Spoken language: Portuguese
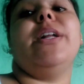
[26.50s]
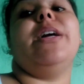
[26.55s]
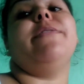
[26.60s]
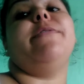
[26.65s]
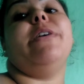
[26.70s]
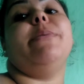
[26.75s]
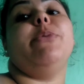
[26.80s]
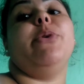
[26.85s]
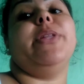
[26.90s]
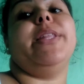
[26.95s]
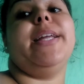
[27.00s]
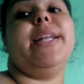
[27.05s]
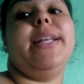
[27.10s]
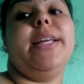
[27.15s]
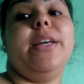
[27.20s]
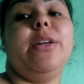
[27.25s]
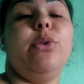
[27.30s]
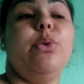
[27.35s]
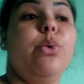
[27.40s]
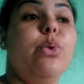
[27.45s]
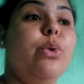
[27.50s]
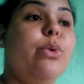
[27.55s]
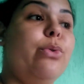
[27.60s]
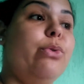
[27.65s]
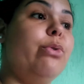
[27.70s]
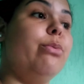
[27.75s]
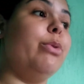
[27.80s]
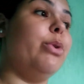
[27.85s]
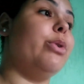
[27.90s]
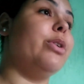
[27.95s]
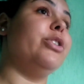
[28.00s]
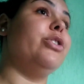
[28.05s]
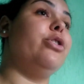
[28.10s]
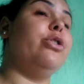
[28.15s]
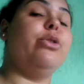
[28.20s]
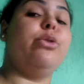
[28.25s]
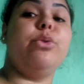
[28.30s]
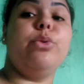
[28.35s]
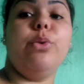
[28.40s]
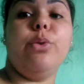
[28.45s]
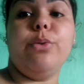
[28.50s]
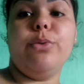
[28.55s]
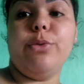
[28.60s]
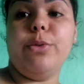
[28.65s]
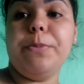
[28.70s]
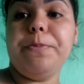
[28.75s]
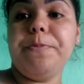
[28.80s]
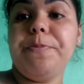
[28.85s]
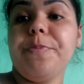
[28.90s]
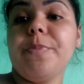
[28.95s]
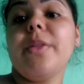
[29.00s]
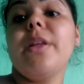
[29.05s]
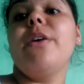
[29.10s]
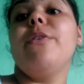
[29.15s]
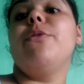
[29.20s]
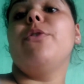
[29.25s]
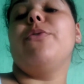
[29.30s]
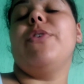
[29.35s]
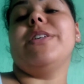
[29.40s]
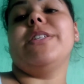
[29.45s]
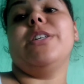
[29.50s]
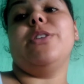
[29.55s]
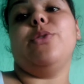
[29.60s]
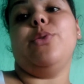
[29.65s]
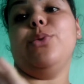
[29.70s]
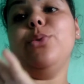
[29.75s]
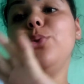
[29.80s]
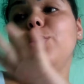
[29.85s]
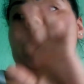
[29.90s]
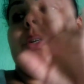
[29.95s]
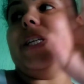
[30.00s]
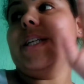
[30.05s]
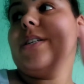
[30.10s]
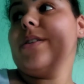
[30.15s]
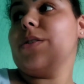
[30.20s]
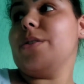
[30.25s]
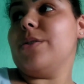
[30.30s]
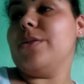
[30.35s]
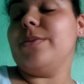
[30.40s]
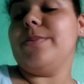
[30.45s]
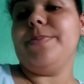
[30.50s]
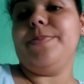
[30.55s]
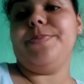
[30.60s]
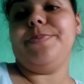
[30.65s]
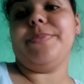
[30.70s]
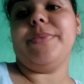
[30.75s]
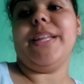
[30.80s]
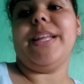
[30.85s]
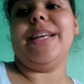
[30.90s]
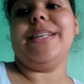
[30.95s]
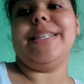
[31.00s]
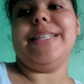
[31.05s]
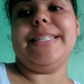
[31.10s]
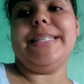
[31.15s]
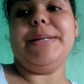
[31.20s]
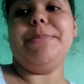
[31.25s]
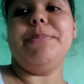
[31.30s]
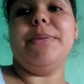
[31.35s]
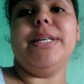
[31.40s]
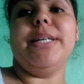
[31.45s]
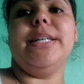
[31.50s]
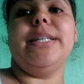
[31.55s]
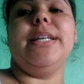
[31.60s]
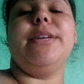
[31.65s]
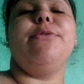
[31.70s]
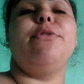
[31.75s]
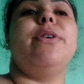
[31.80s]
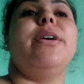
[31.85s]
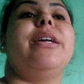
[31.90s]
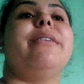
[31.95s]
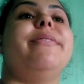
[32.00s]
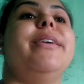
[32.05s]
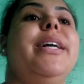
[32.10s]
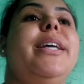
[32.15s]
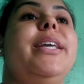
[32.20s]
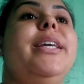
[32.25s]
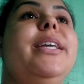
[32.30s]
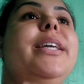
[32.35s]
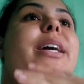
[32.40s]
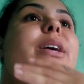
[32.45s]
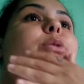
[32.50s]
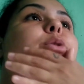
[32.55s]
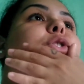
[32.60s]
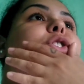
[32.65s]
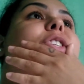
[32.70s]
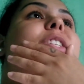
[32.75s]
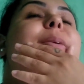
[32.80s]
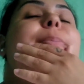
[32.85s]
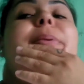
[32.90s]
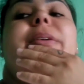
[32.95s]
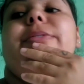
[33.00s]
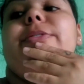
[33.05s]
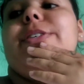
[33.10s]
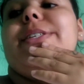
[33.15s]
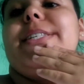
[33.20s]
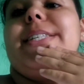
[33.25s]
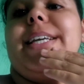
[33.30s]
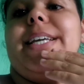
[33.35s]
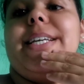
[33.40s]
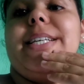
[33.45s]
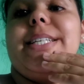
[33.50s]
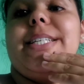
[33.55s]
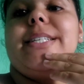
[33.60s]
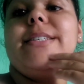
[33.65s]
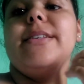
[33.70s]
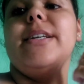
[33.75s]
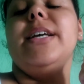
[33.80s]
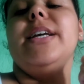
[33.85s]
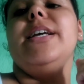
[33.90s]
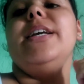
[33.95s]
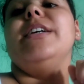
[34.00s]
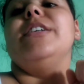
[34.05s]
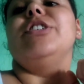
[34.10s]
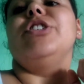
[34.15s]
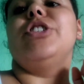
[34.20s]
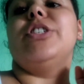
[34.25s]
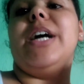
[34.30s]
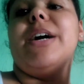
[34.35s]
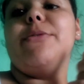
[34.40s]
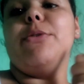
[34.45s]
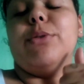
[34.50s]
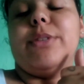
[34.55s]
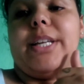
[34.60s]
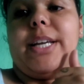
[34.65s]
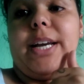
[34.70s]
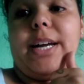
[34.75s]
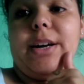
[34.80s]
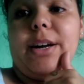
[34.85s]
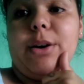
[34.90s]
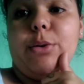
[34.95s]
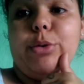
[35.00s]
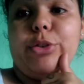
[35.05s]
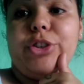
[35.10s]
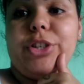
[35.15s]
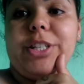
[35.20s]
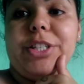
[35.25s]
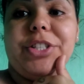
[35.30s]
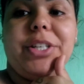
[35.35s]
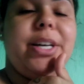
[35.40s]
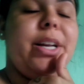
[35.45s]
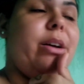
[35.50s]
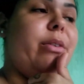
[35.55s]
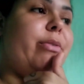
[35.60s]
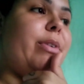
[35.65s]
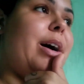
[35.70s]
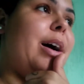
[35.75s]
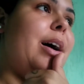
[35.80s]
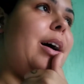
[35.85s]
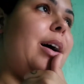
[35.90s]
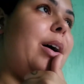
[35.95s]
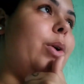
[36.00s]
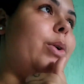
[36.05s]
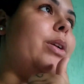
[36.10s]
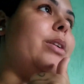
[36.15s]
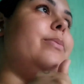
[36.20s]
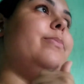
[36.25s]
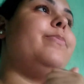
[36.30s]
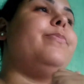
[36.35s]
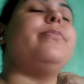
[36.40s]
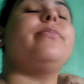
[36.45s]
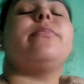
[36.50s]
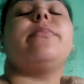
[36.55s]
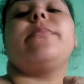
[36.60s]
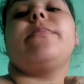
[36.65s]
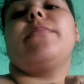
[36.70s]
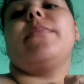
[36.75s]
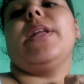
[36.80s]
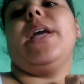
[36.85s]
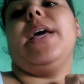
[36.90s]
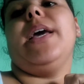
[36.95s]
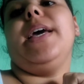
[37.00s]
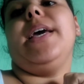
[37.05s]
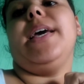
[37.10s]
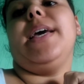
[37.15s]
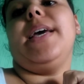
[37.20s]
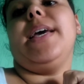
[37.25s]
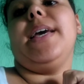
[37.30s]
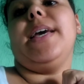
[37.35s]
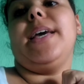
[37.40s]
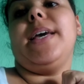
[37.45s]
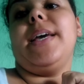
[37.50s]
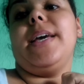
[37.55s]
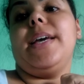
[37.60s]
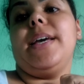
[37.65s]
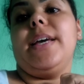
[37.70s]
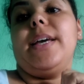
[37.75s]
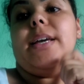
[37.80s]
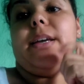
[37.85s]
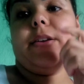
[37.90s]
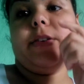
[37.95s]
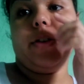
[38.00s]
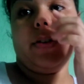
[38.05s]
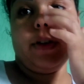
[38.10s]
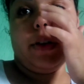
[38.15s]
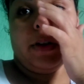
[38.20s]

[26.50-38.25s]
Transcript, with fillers: gravar meu ateliê novo, meu cantinho novo. Vou fazer tudo isso essa semana e vou gravar aqui a rotina para vocês. Já voltei à rotina de gravar a aula. É...